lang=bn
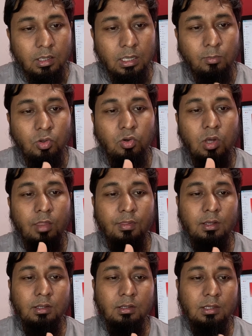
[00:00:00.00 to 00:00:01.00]
এমনও
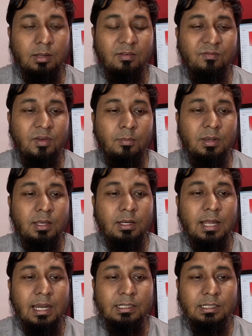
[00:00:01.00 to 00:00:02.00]
আছেন যে ফ্যামিলির
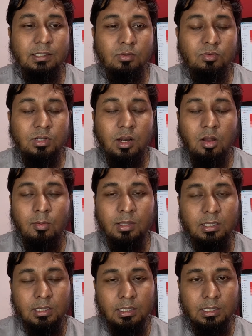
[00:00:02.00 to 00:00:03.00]
গার্জেন্ট ওনারাও
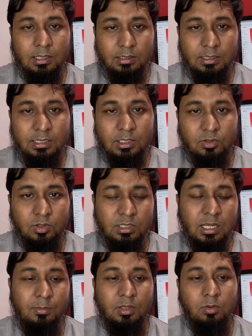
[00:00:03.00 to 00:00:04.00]
আমাদেরকে জিজ্ঞেস করে
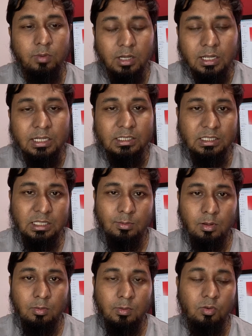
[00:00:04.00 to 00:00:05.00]
যে আমি কি মোবাইলের কাজ শিখতে
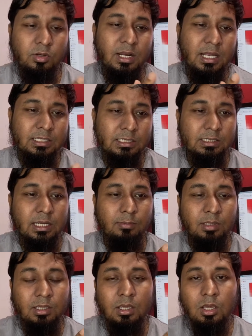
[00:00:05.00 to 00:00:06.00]
পারবো বা ওনারা আসেন যে
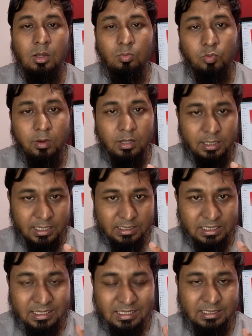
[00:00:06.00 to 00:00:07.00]
আমি মোবাইলের কাজ
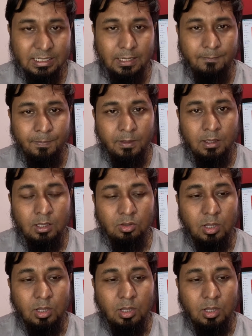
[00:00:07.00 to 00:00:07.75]
শিখতে চাই তো